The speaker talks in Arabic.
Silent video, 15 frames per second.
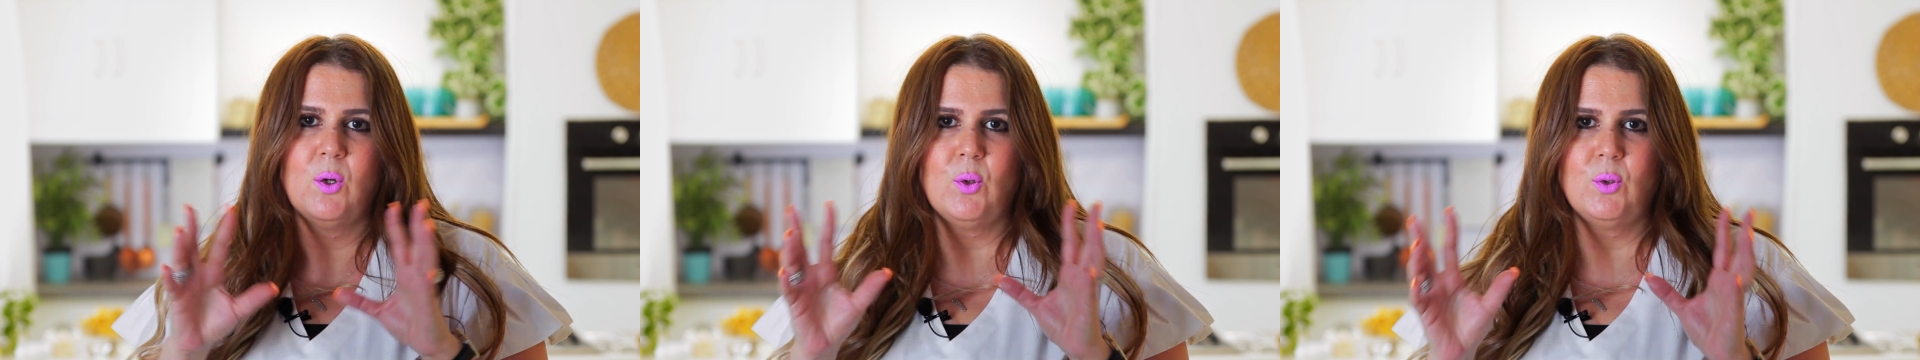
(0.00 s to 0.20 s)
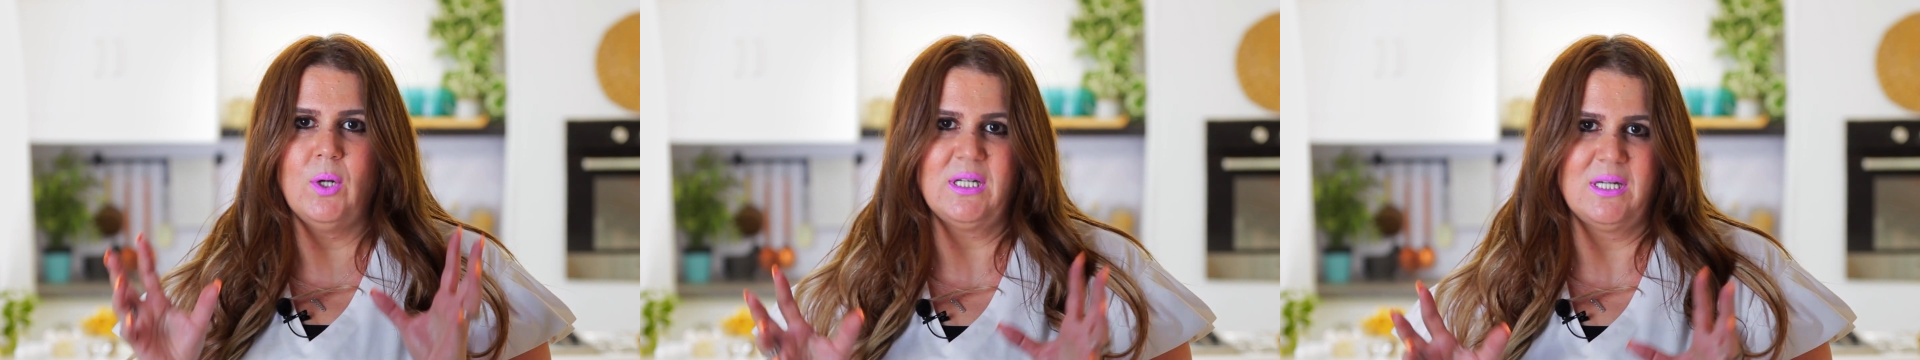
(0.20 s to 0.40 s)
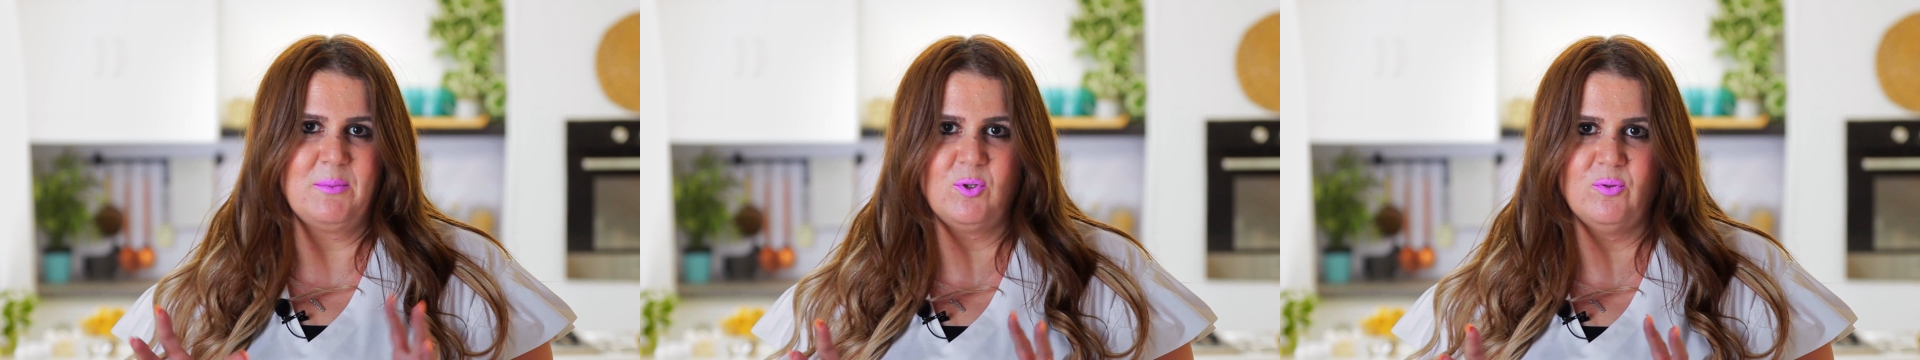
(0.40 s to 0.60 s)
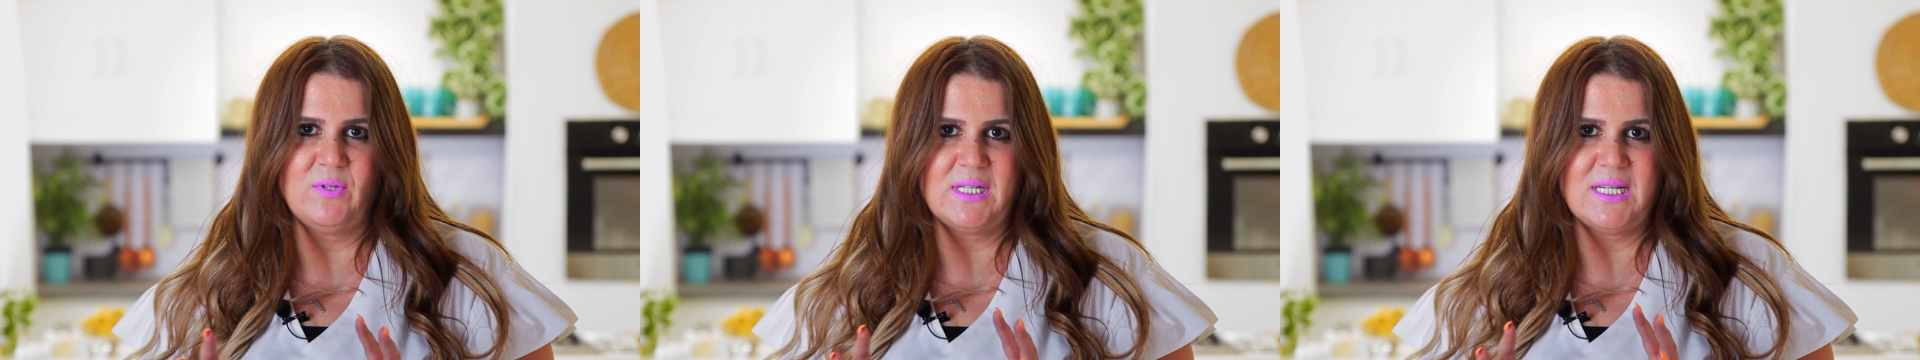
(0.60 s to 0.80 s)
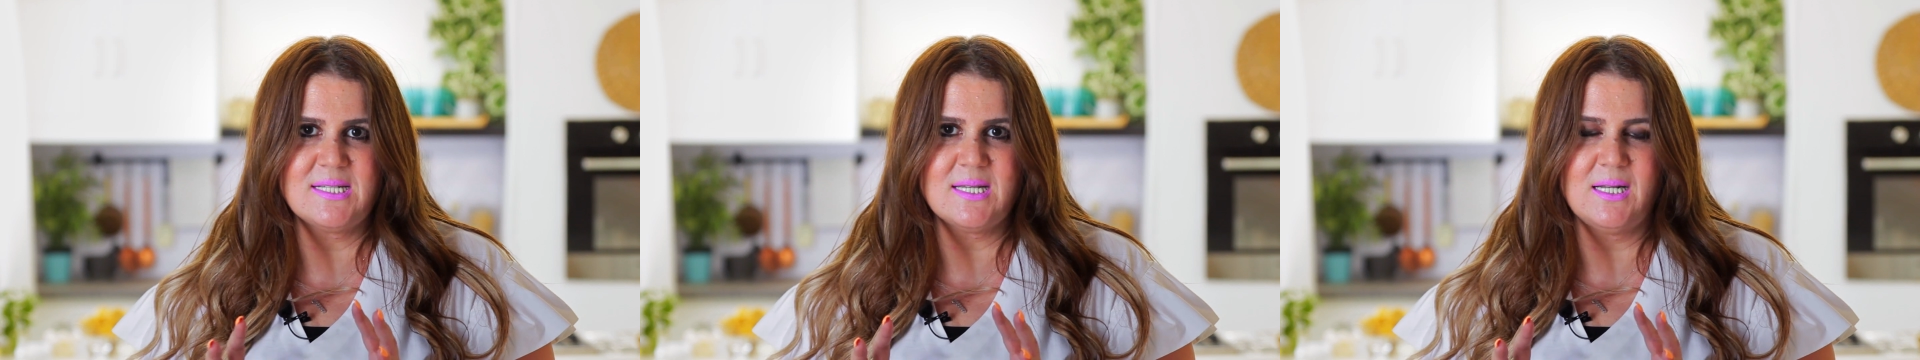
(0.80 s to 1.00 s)
كله هنعمله
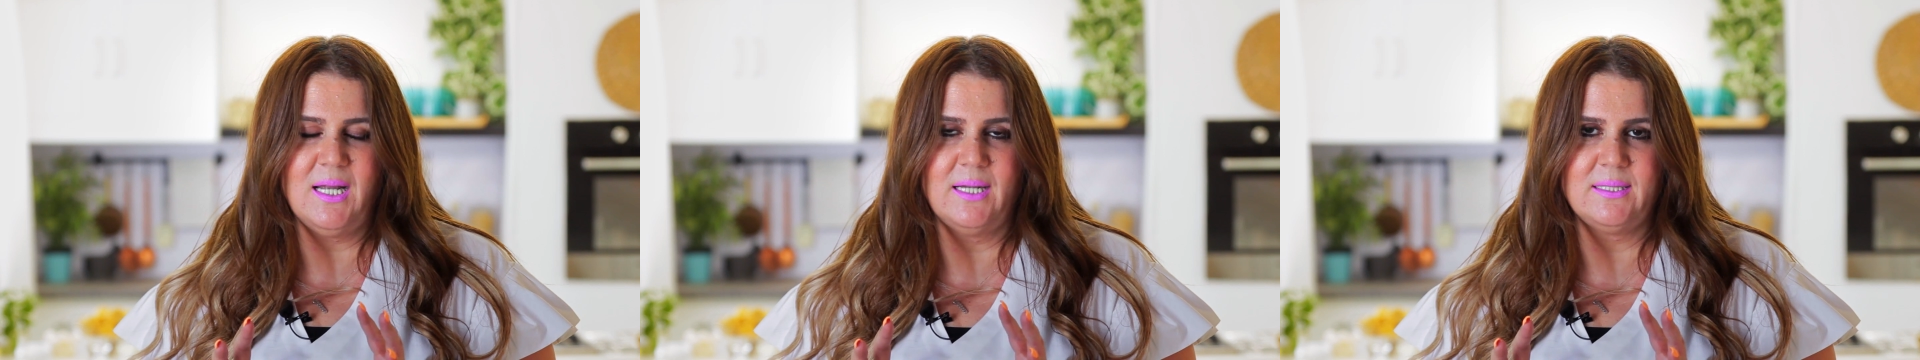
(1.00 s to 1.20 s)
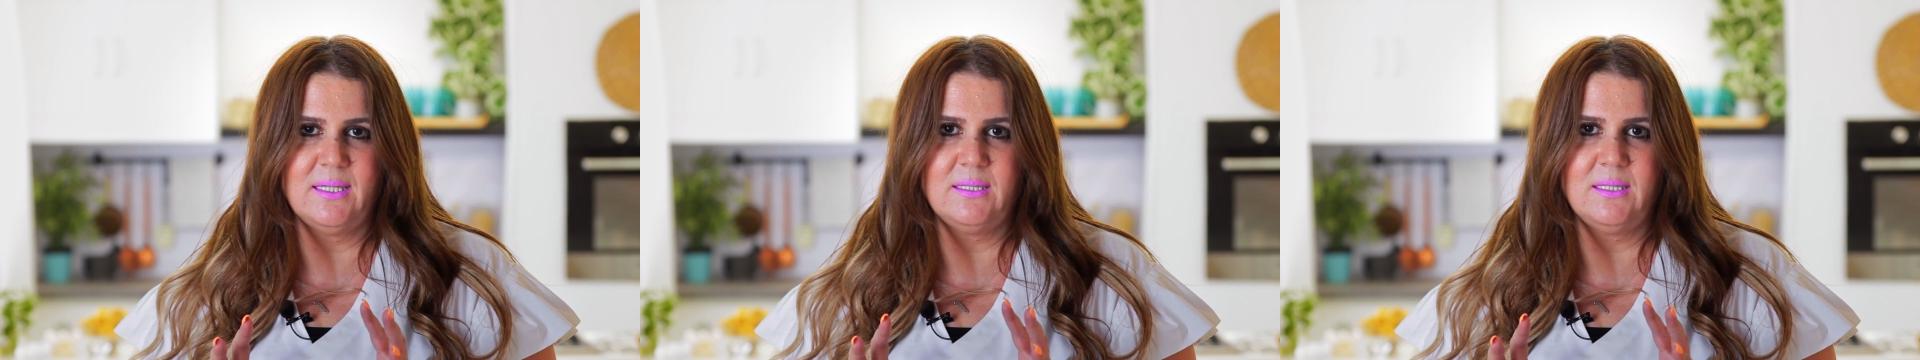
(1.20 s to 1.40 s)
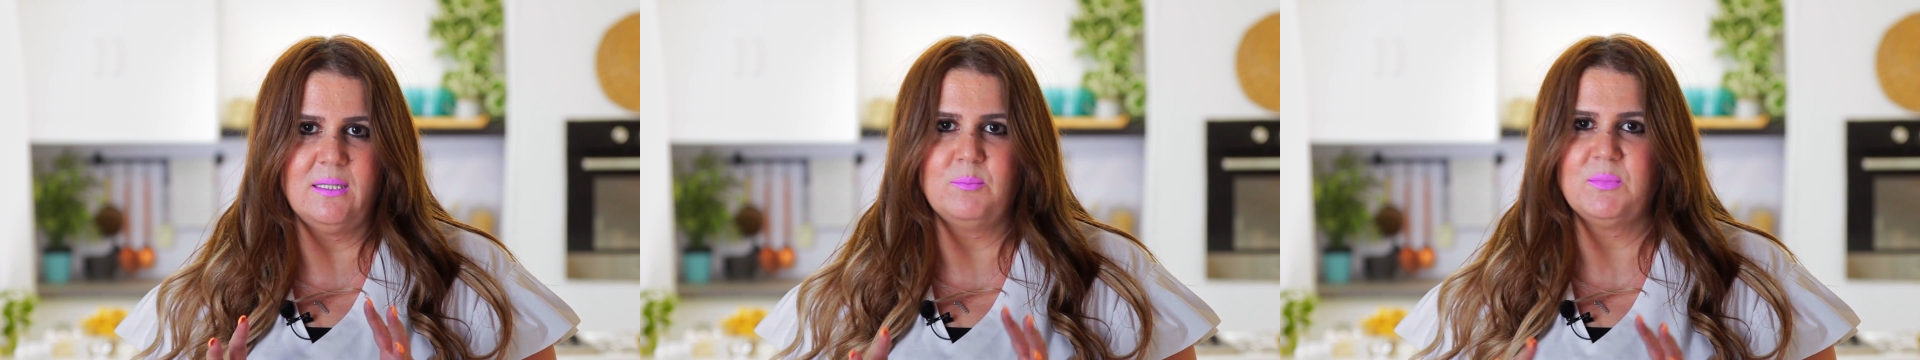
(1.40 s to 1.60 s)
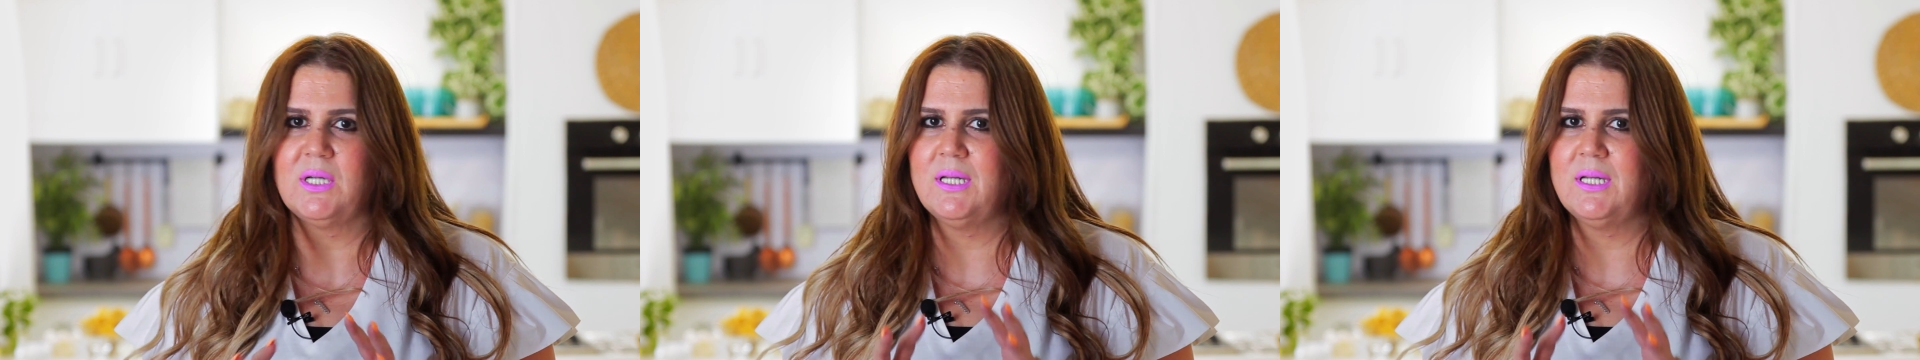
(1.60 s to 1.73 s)
في الكيس الحراري